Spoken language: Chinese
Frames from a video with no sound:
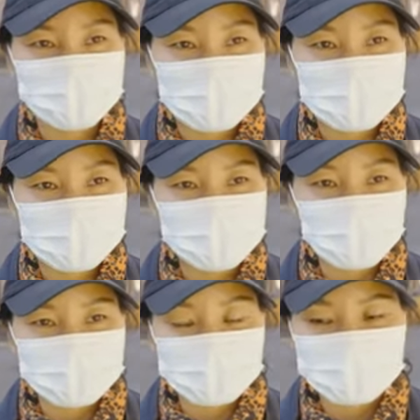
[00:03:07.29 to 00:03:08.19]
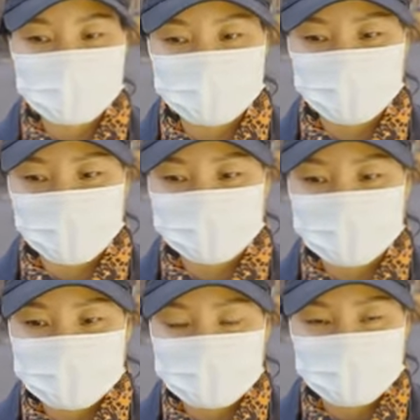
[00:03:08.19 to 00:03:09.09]
每天早晨起床
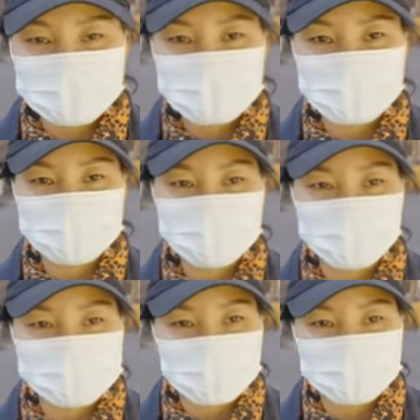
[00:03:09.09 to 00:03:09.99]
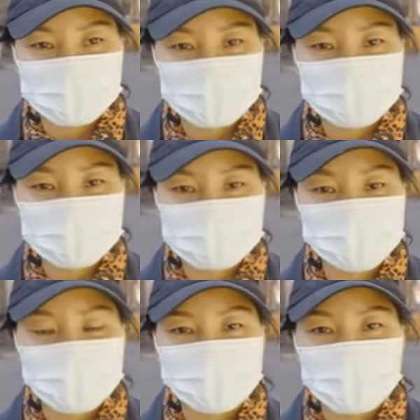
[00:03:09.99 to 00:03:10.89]
第一件事就要打开核
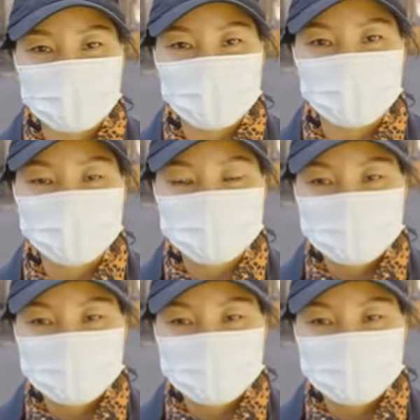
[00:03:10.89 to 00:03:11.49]
酸报告，